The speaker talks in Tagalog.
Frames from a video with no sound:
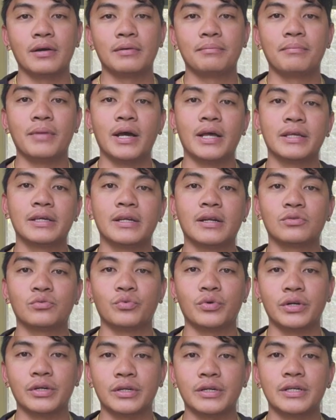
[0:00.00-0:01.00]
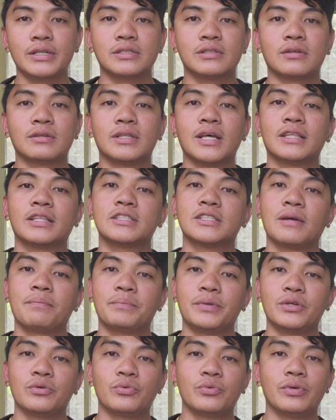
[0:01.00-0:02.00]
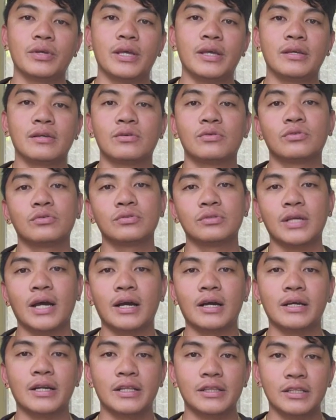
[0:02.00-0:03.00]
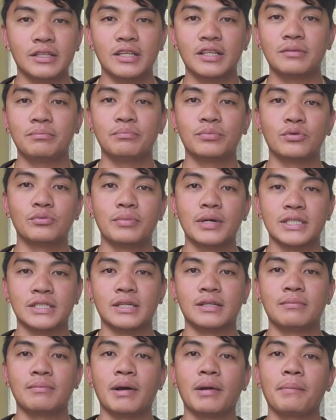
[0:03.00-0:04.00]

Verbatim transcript: migrant workers no, ah, dati siyang PUA kung accredited po ba siya